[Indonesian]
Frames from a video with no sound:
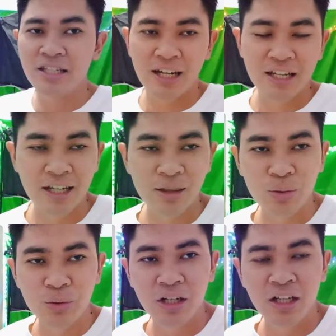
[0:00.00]
di salah
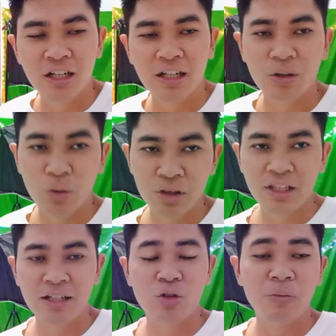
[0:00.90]
satu uh,
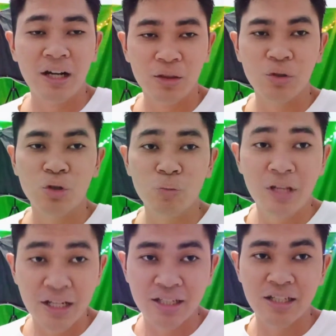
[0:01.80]
konten rumah hantu itu
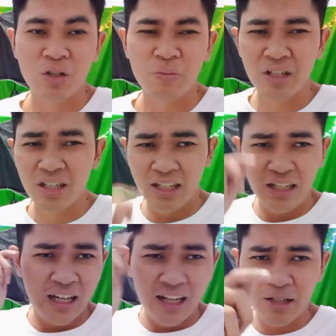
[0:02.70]
biasanya so, oke okay?
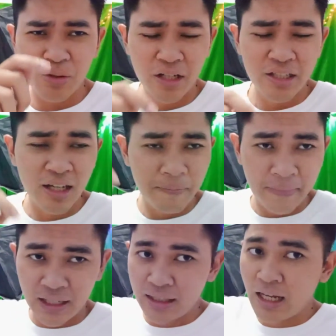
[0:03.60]
langsung aja
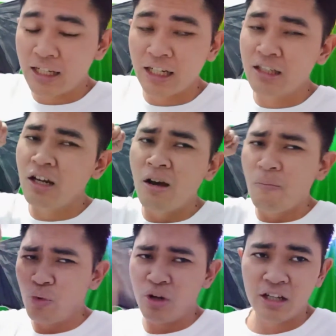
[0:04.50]
kita akan
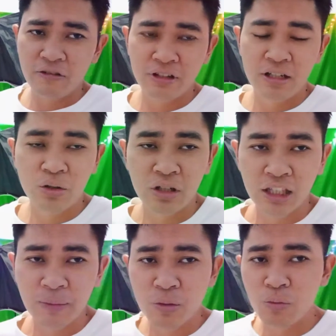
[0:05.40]
mulai video ini
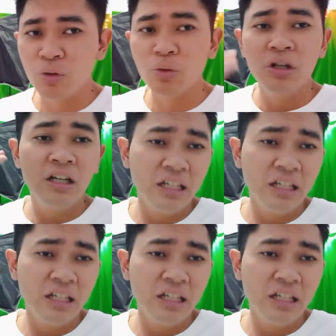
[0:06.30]
tapi sebelum itu